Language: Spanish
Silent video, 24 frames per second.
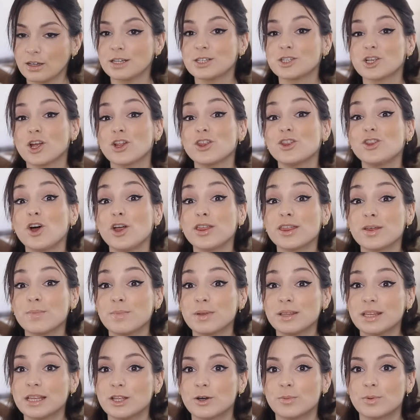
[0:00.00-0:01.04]
Son 12
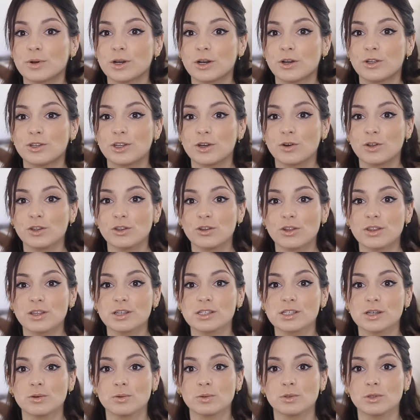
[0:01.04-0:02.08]
pitidos porque lo tengo en 12
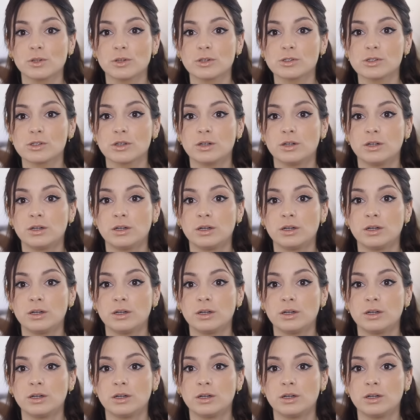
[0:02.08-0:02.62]
segundos